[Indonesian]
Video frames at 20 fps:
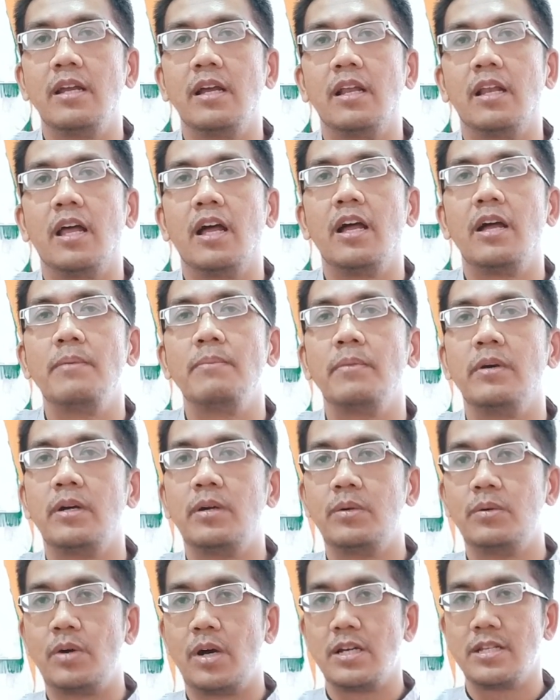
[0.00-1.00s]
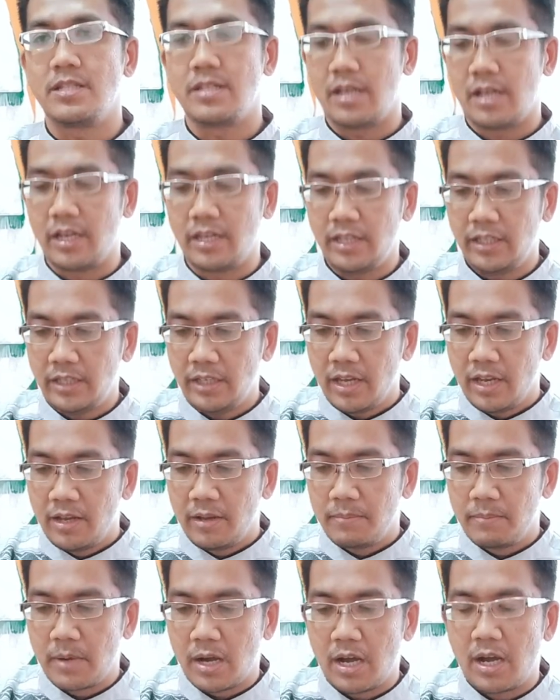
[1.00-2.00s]
adalah menguasai
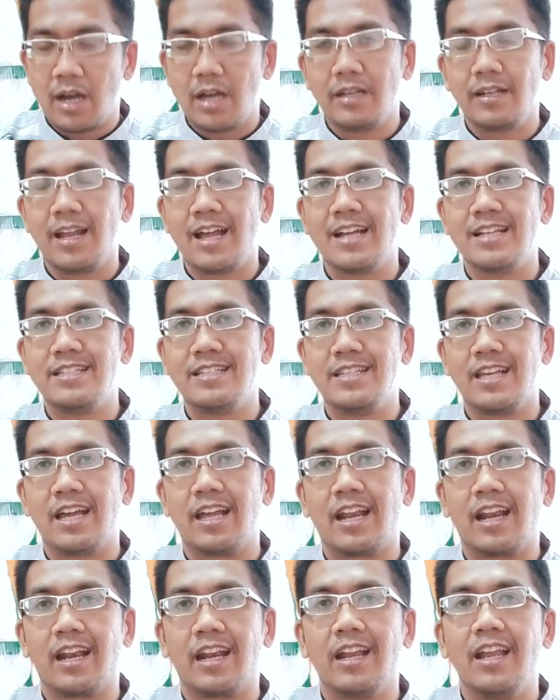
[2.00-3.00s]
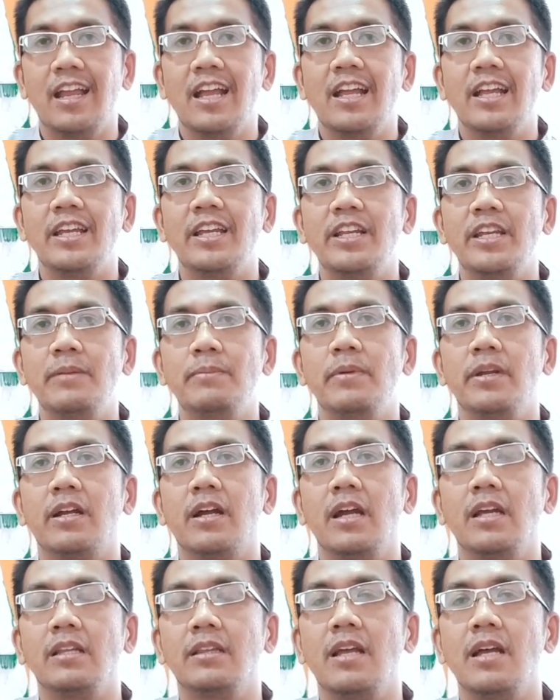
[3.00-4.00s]
bahan ajar. Ini
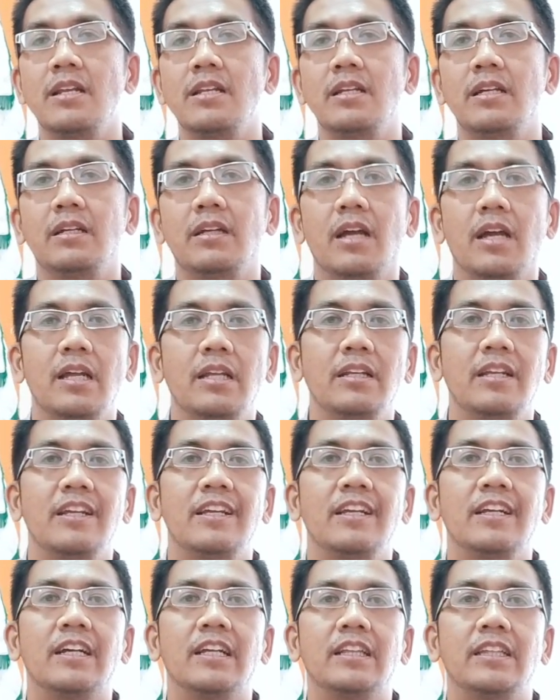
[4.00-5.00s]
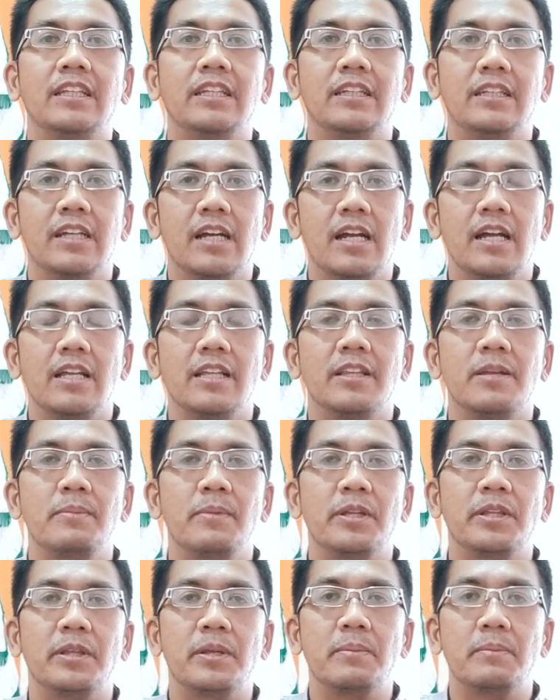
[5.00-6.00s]
berkaitan dengan ketika
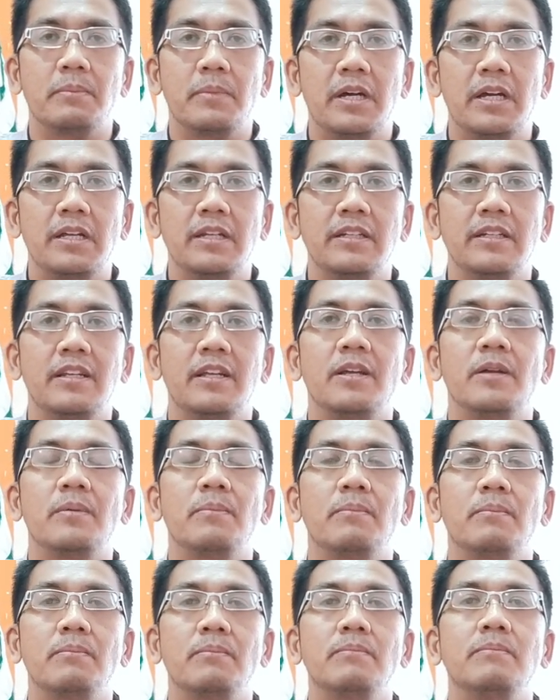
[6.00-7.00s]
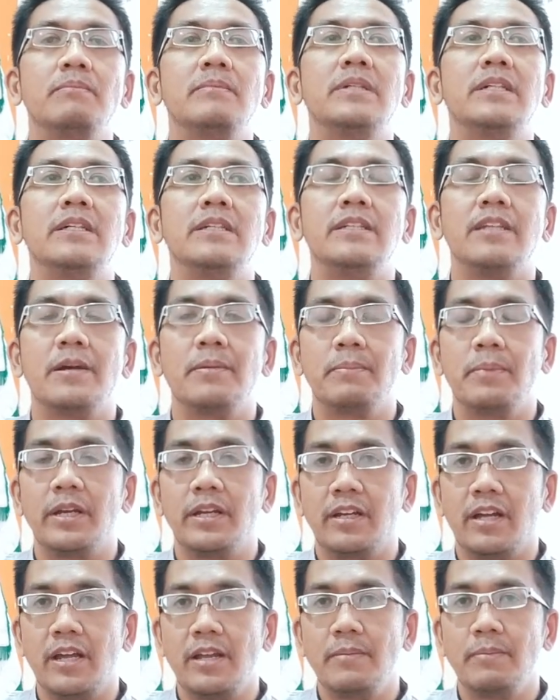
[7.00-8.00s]
teman-teman
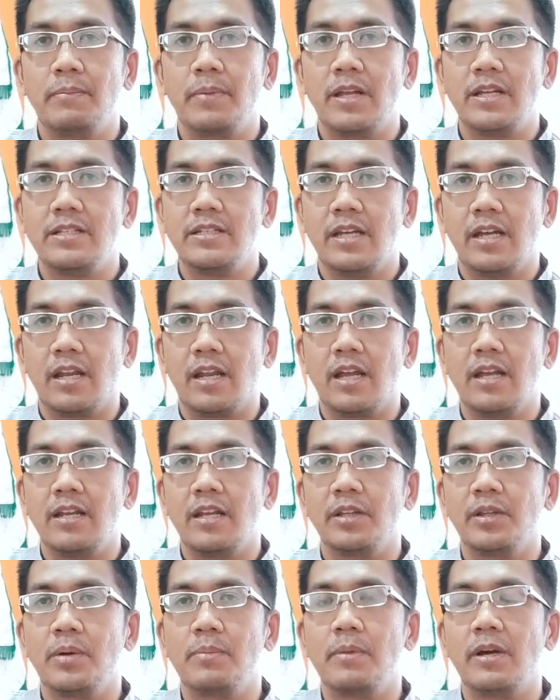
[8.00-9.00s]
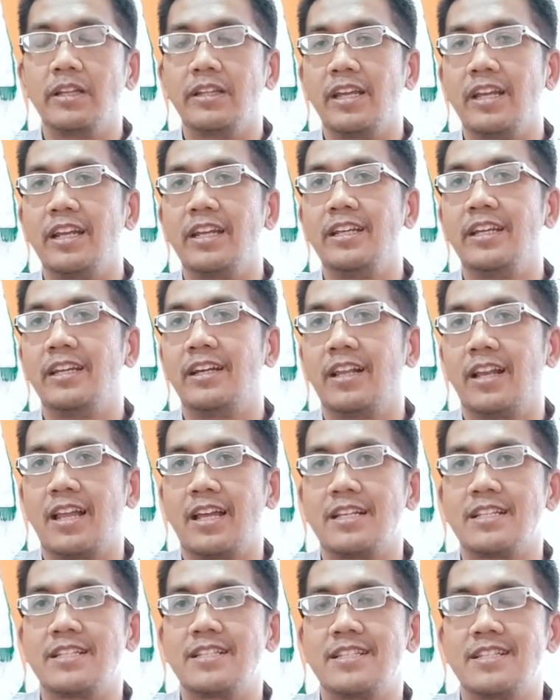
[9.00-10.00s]
menyampaikan pelajaran atau materi di
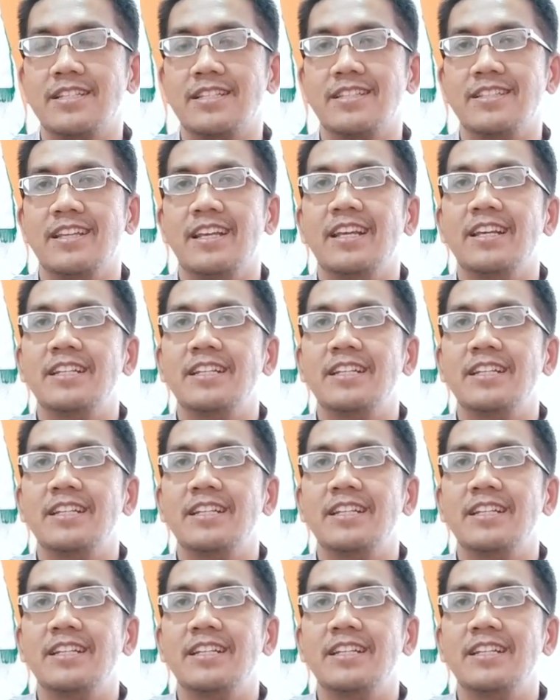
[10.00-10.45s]
kelas.